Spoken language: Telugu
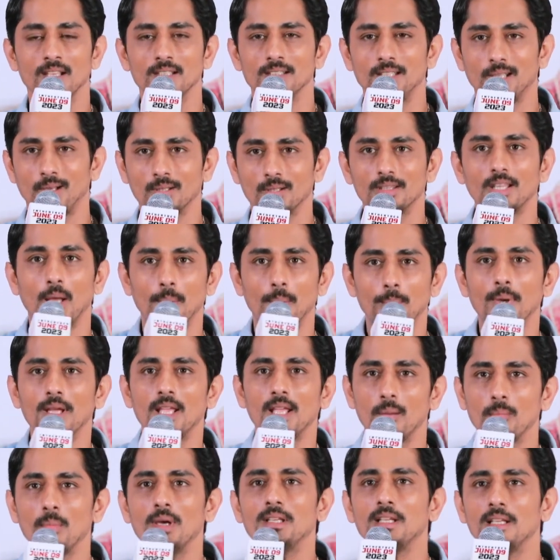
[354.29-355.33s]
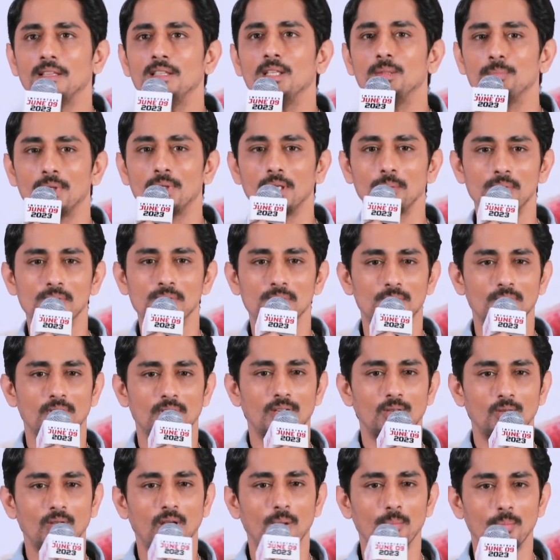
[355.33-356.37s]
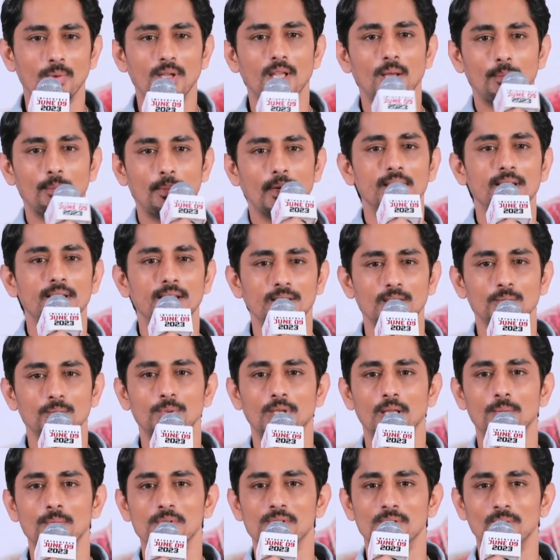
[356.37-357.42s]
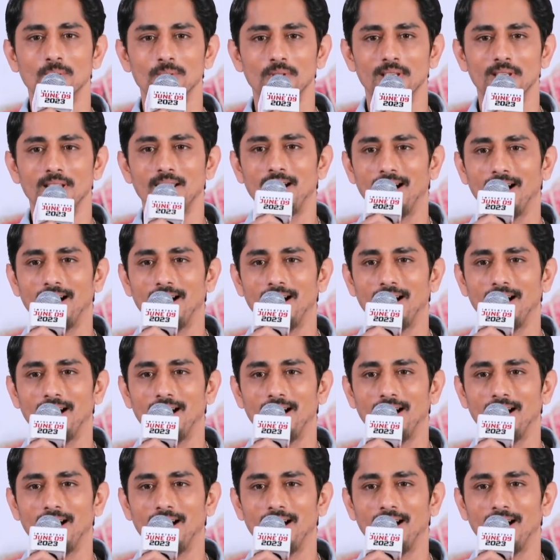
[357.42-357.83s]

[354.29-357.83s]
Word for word: తర్వాత అబ్బాయి అమ్మాయిని ఎందుకు ప్రేమిస్తున్నాడు అమ్మాయి అబ్బాయిని ఎందుకు ప్రేమిస్తుందని